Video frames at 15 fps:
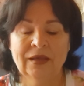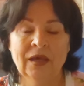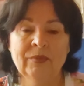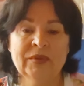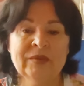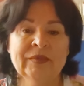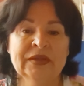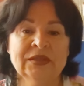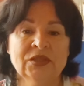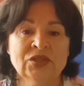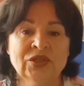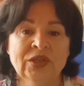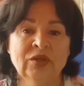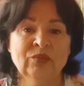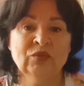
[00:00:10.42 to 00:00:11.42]
А принимать
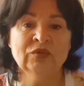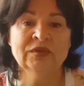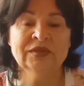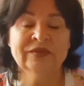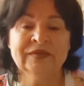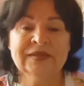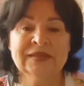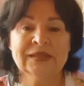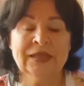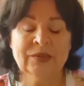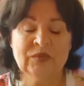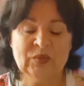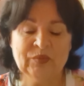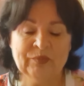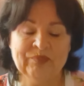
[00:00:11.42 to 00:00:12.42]
решение будете вы
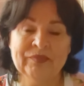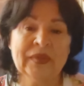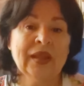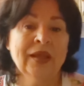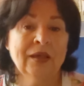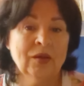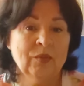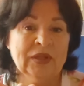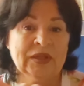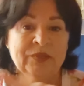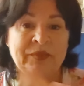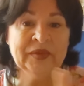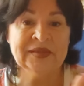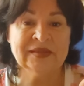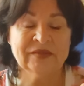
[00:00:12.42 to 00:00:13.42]
сами.
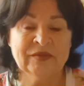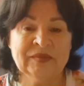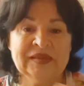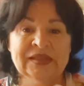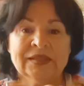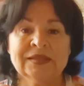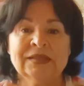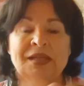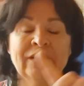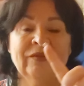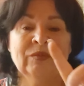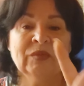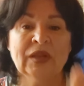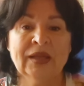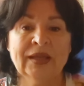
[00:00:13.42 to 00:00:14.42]
Подписываемся,
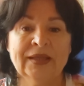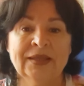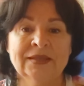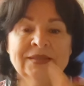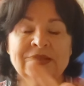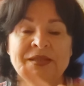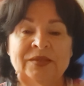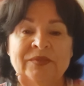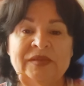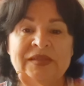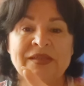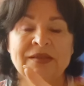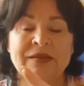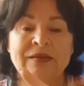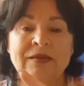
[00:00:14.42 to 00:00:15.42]
ставим лайки,
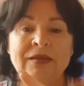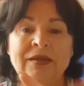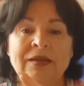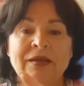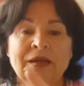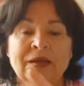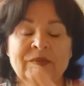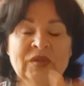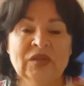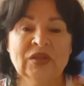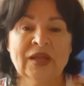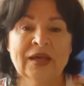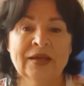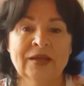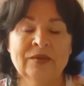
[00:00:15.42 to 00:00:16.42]
делимся
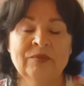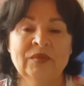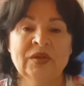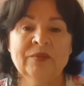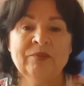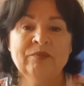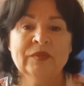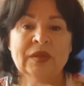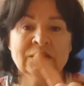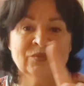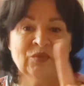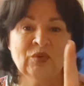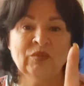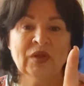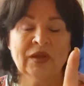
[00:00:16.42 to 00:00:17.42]
комментариями,
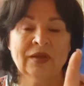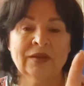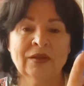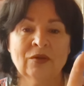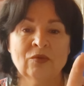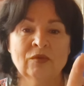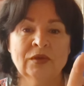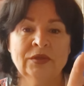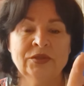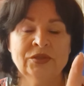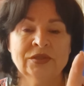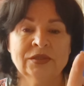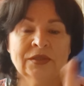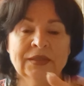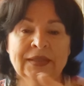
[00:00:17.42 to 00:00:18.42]
жмем на
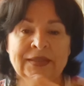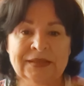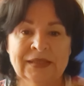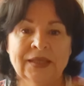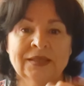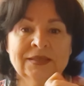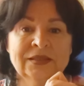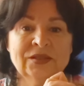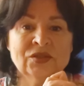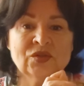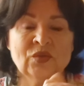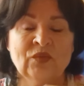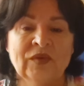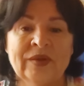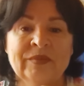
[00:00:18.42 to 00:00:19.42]
колокольчик. Если хотите,
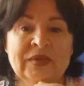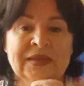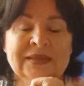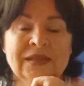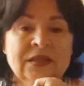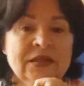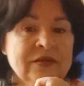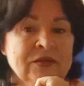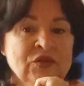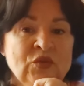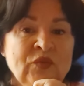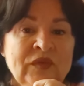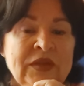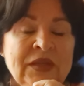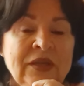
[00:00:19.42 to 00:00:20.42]
чтобы вами резонирует,
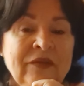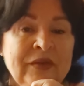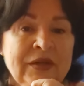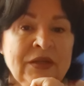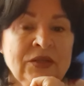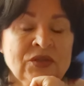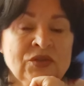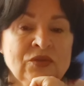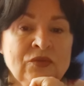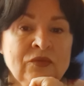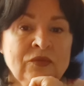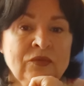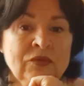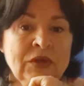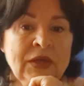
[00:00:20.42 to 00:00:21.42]
чтобы вы не говорили,
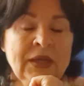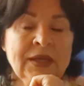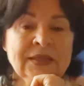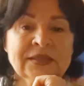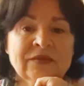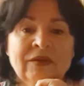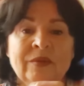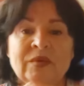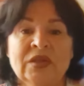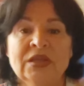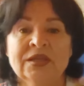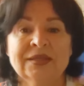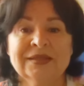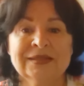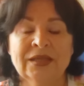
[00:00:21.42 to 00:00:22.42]
что с вами
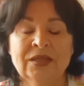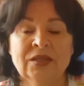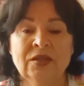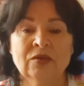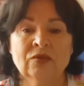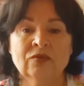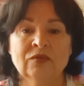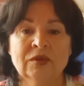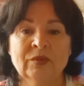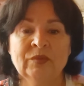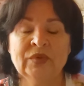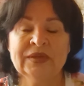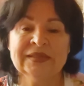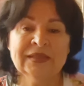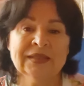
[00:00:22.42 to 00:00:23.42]
не резонирует.
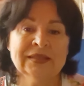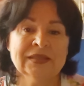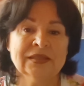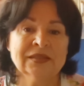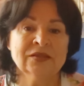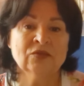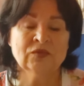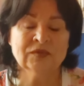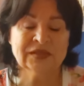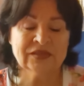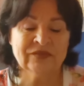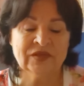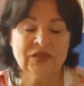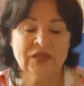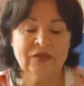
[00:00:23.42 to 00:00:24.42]
Признательны за
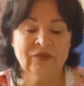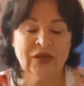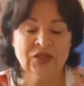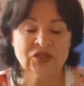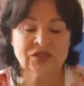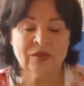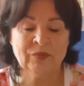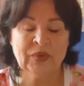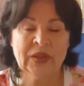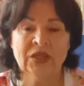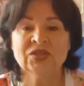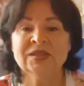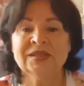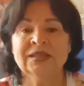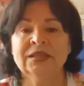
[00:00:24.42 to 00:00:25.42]
отзывы, не важно,
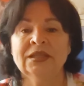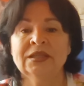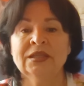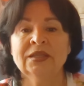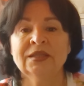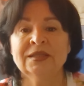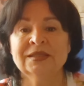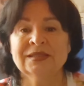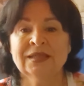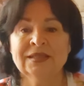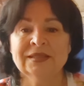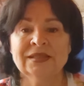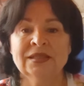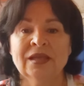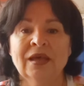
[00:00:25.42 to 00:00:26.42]
положительно, не
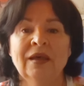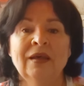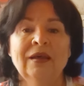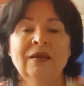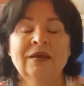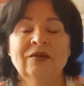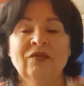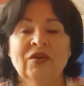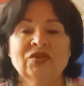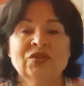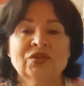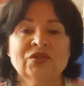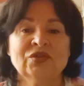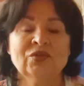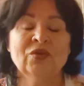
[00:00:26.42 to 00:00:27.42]
отрицательные,
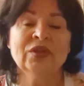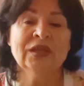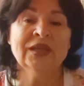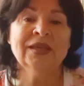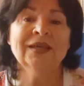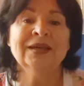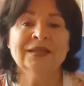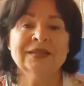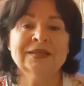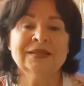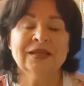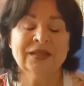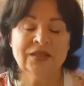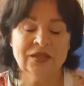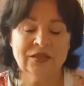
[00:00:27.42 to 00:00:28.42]
Важно, что они
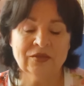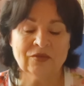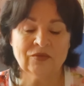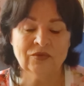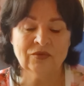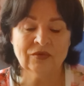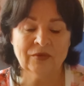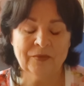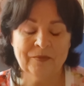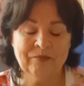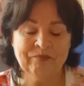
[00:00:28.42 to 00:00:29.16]
резонируют